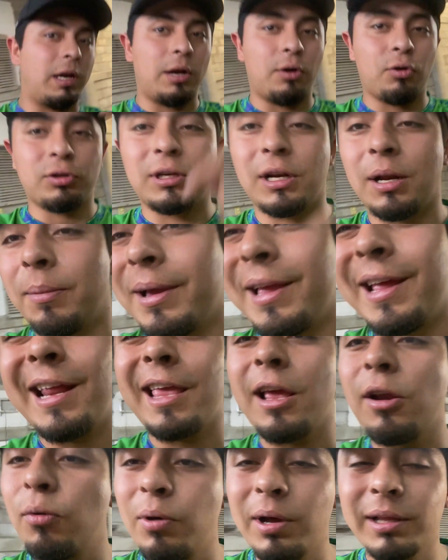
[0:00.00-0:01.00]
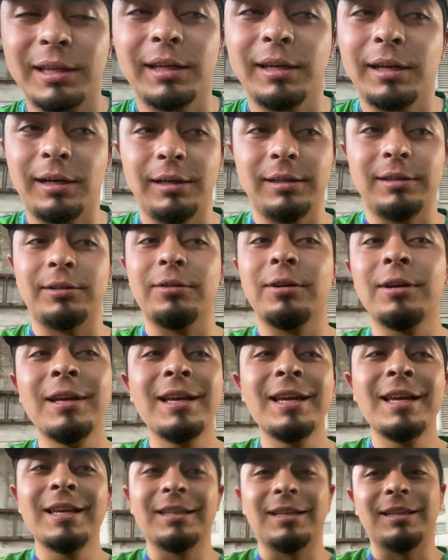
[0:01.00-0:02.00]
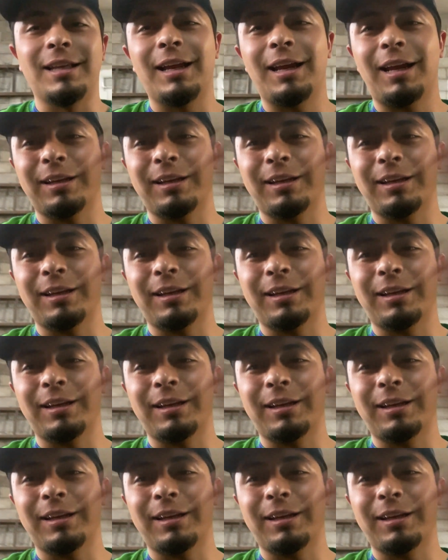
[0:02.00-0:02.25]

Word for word: noche a la mañana ya lo voy a tener listo. Tienen que